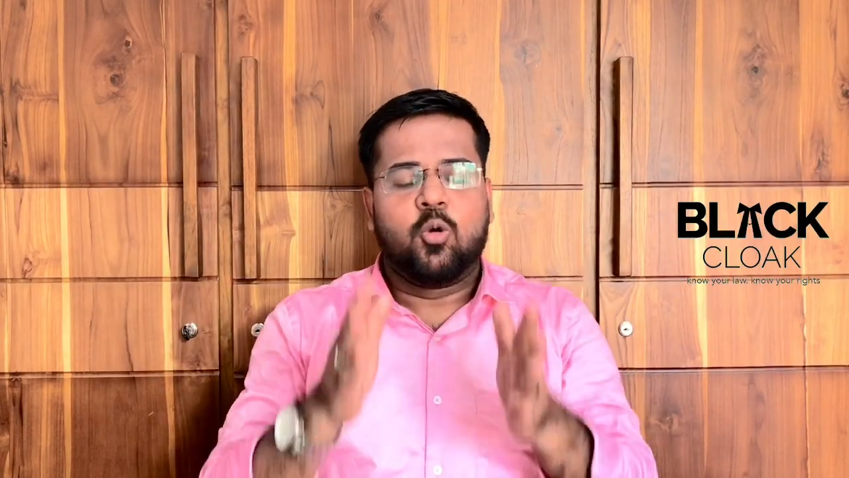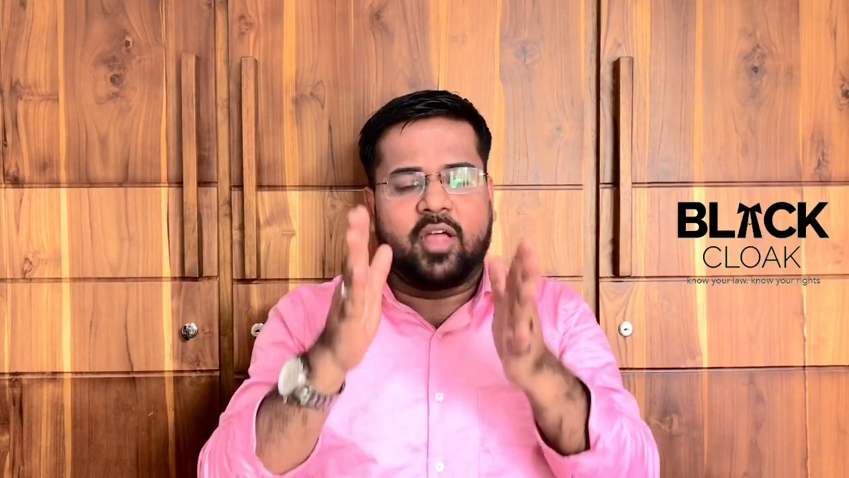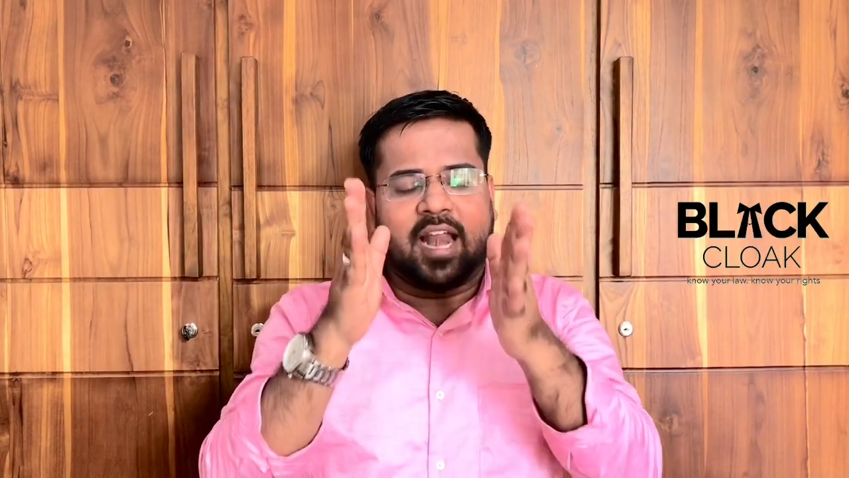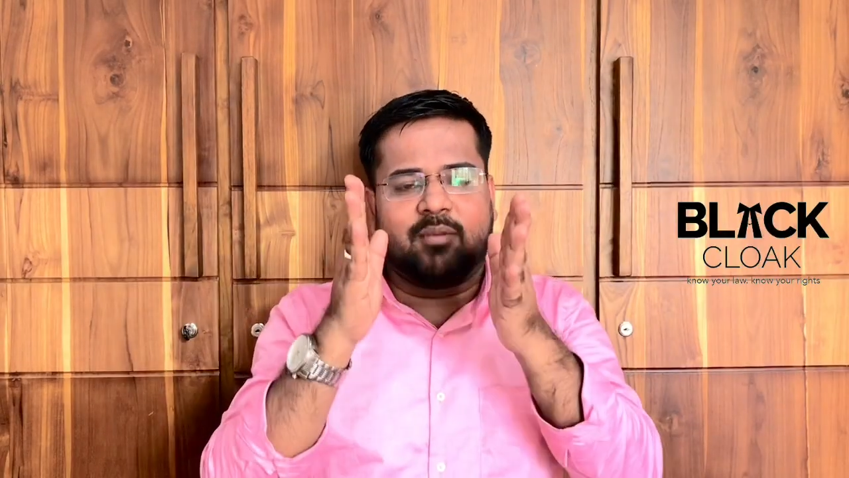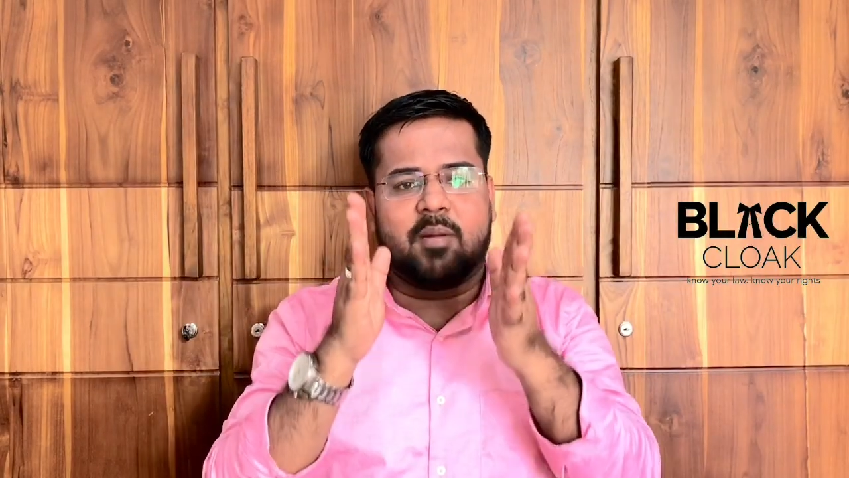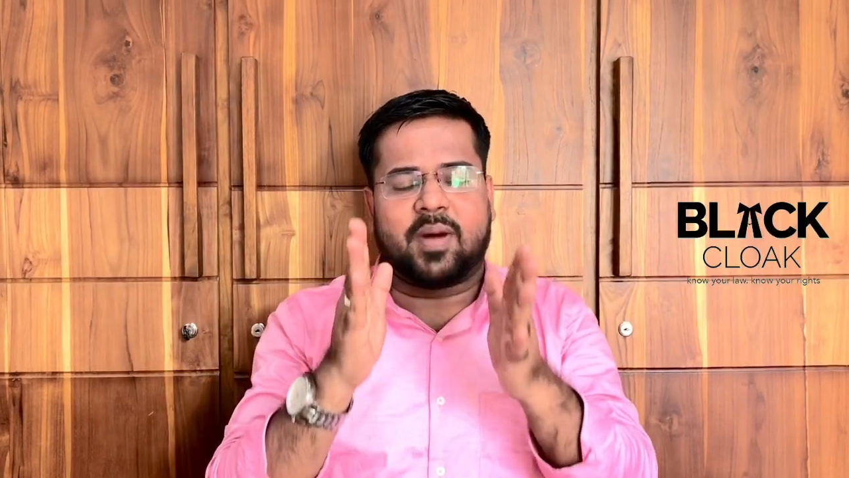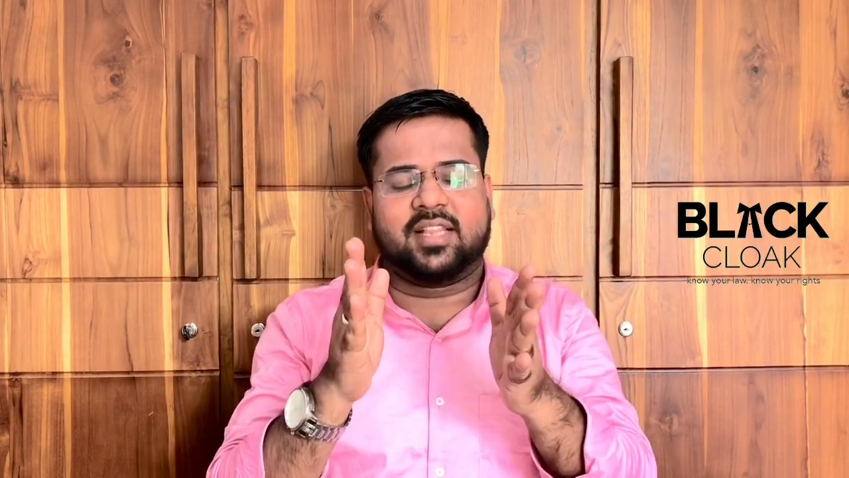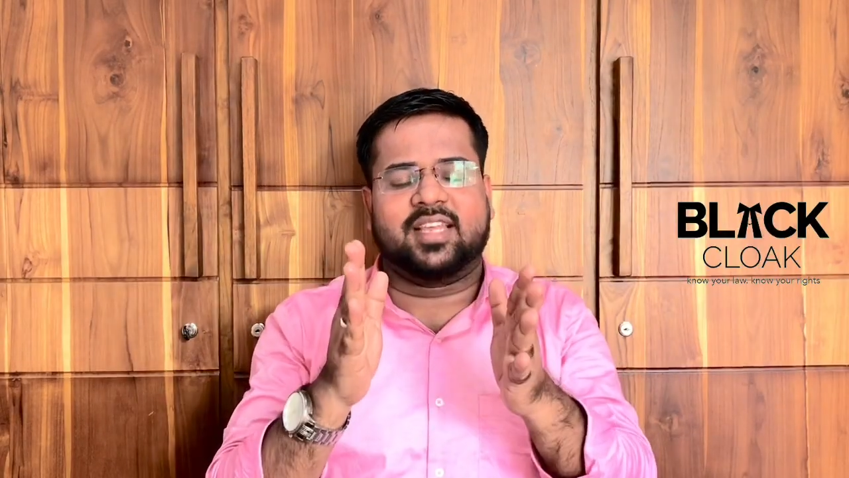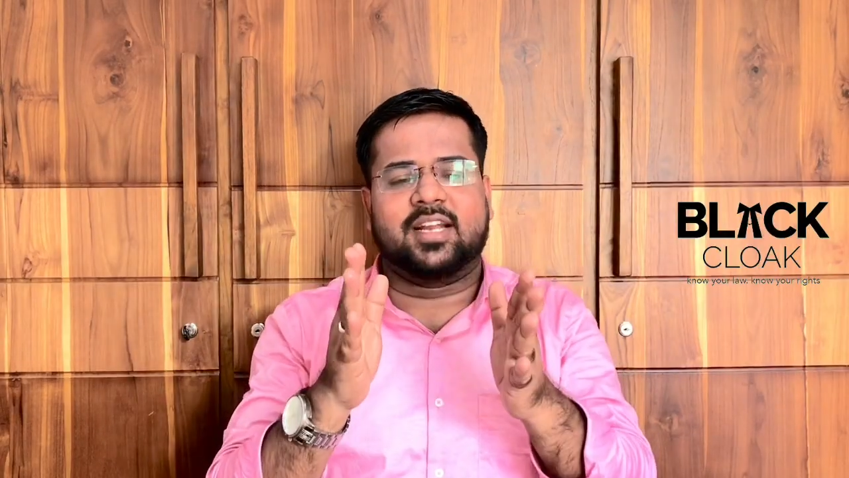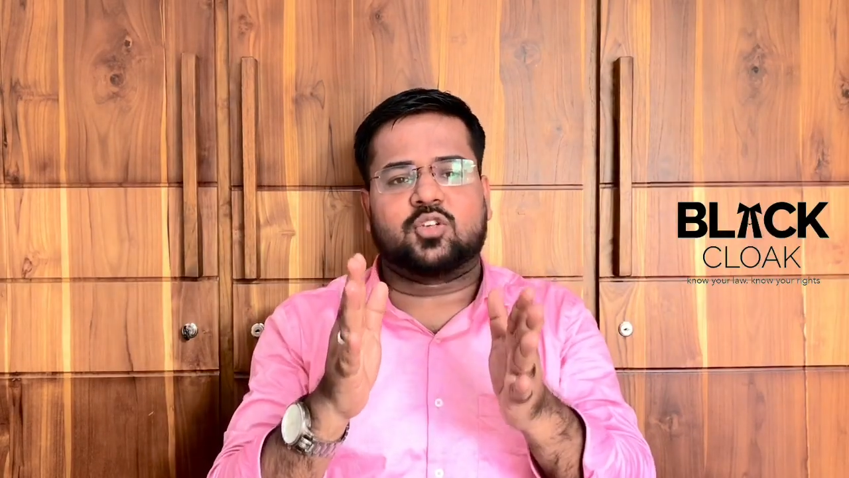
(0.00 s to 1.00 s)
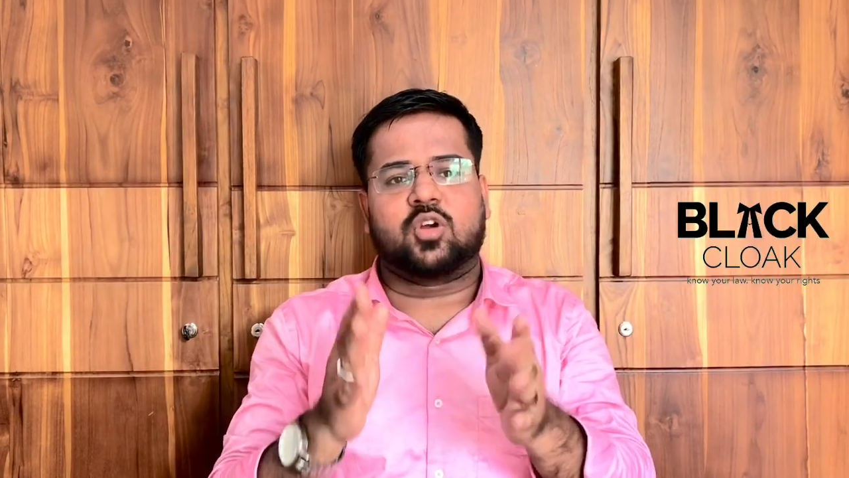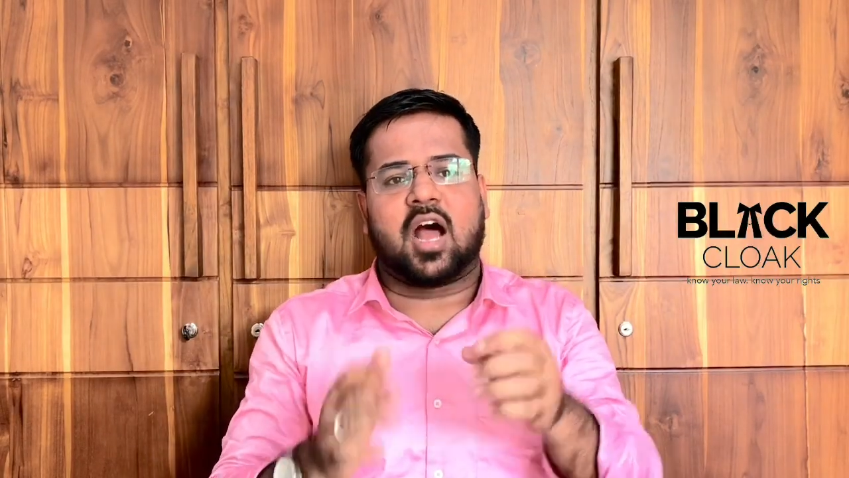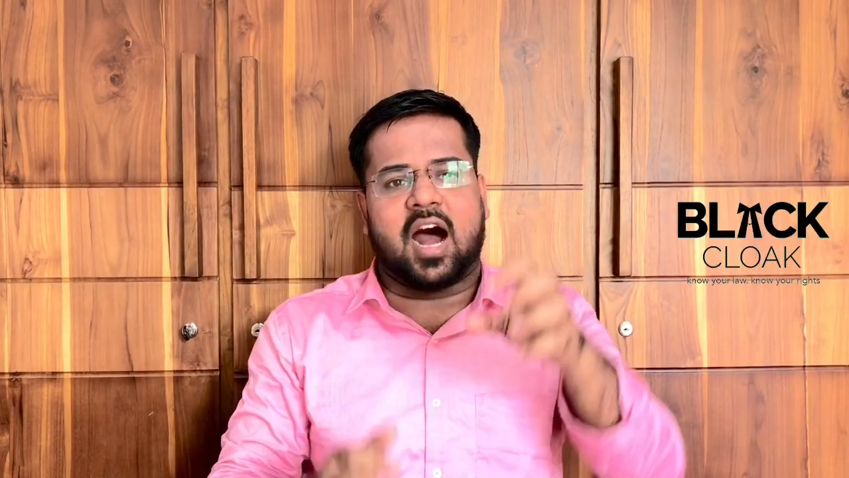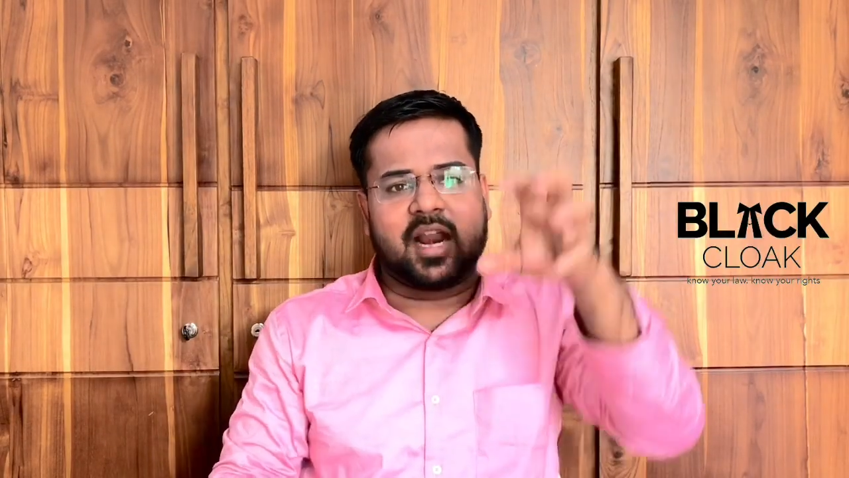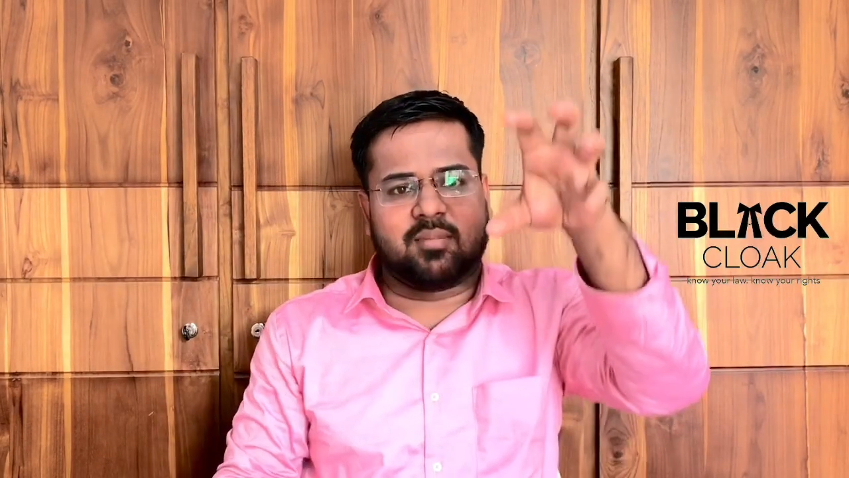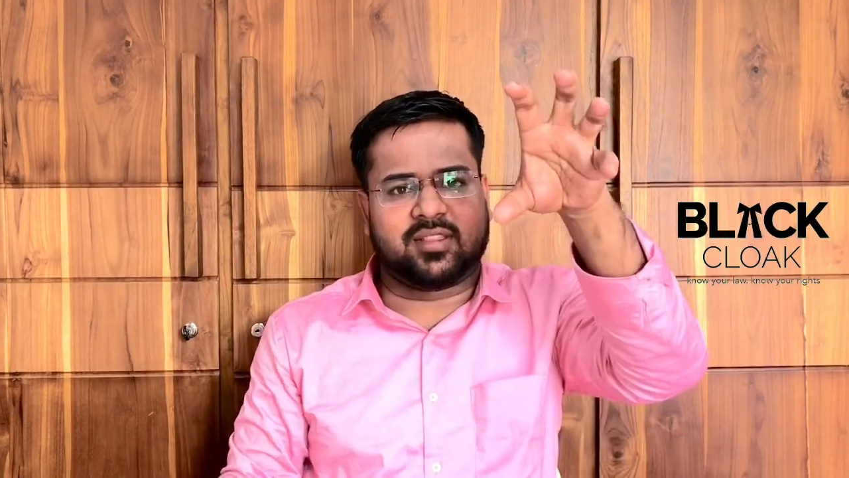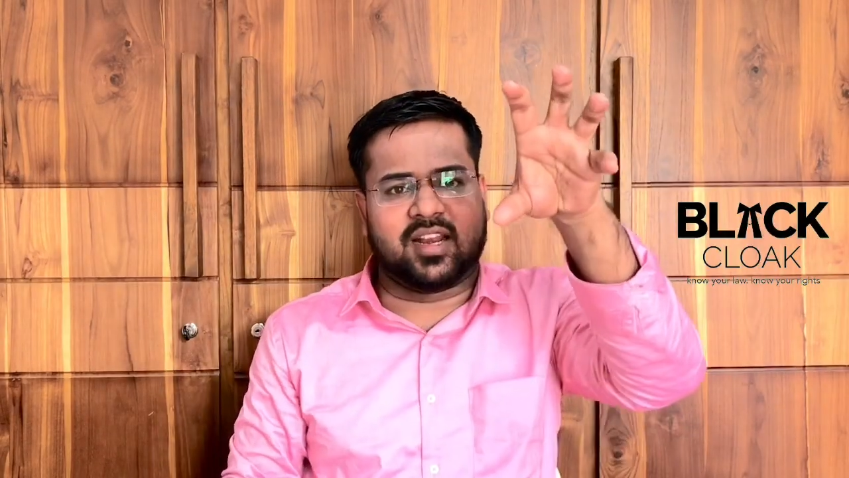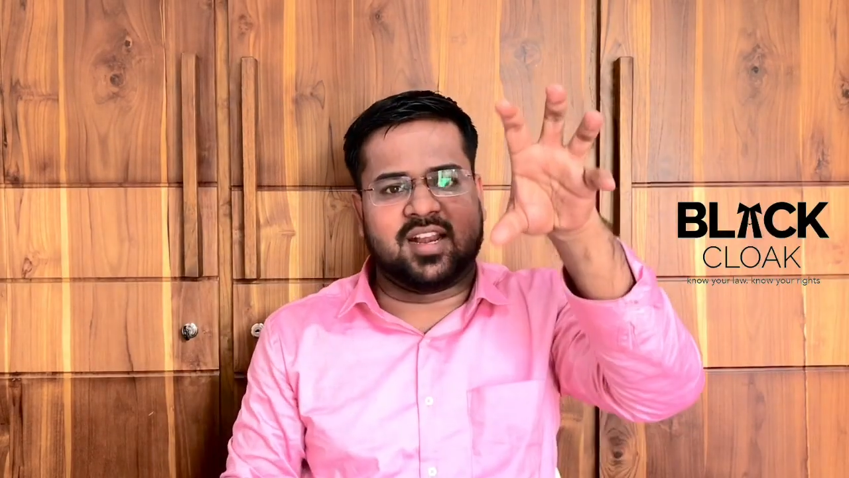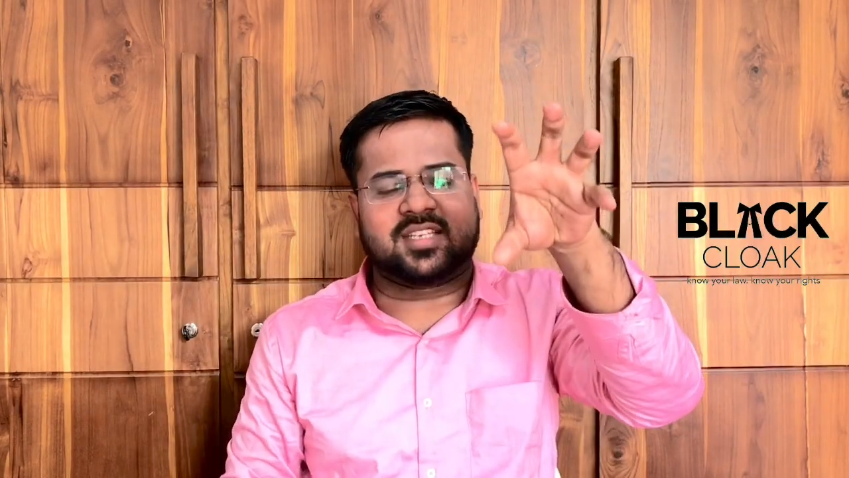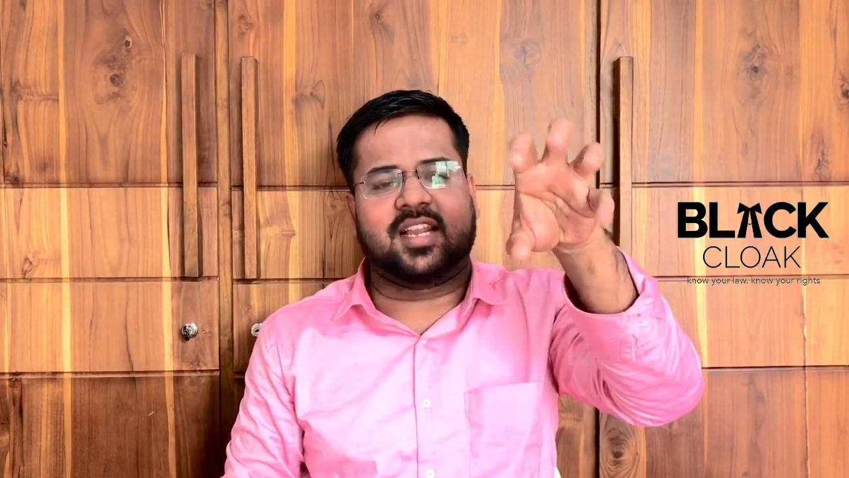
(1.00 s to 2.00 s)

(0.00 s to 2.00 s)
உதாரணமாக பார்த்தீங்கன்னு சொன்னால் ஆரம்பத்தில் என்ன